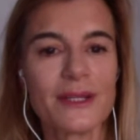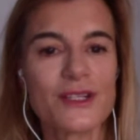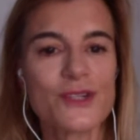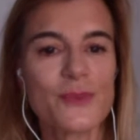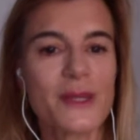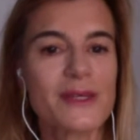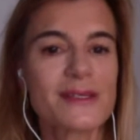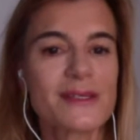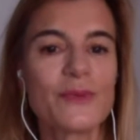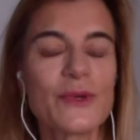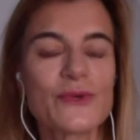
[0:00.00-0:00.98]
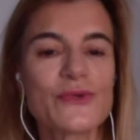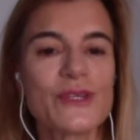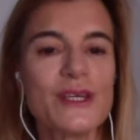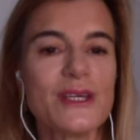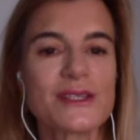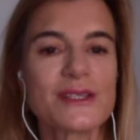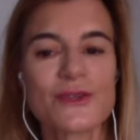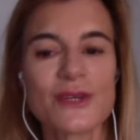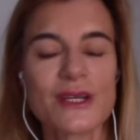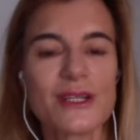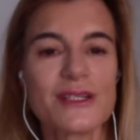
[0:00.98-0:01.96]
da dispensa, de uma cozinha, seja
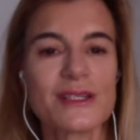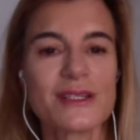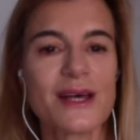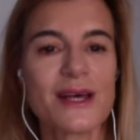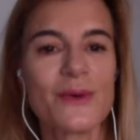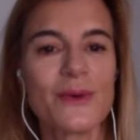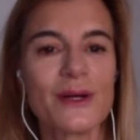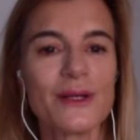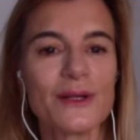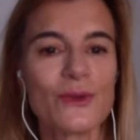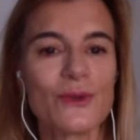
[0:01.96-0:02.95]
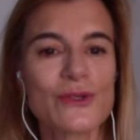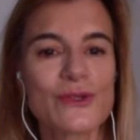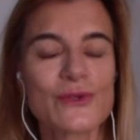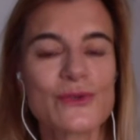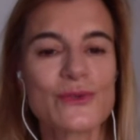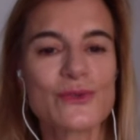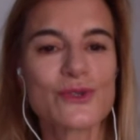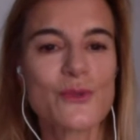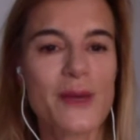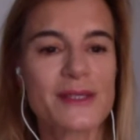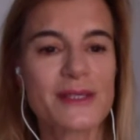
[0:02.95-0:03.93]
a organização uh, do nosso o espaço roupeiro.